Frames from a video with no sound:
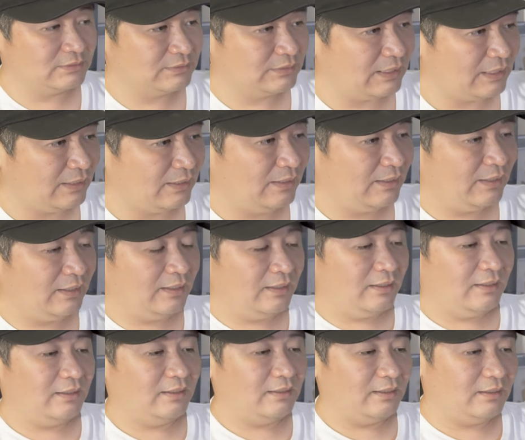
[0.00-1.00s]
ね
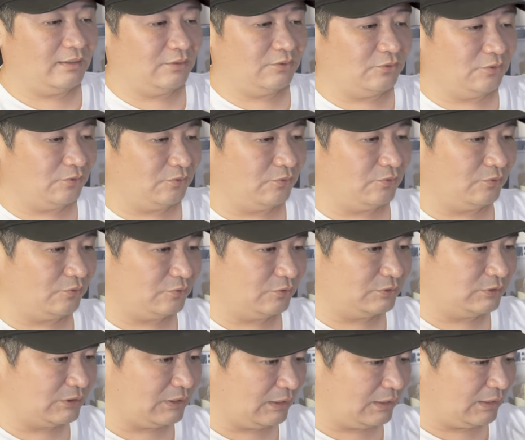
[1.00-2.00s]
えっ、ー、と
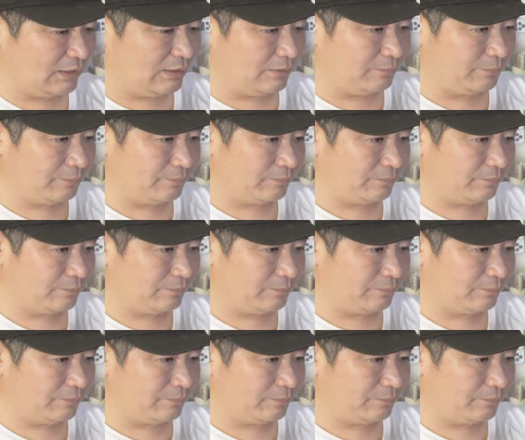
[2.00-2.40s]
じゃあ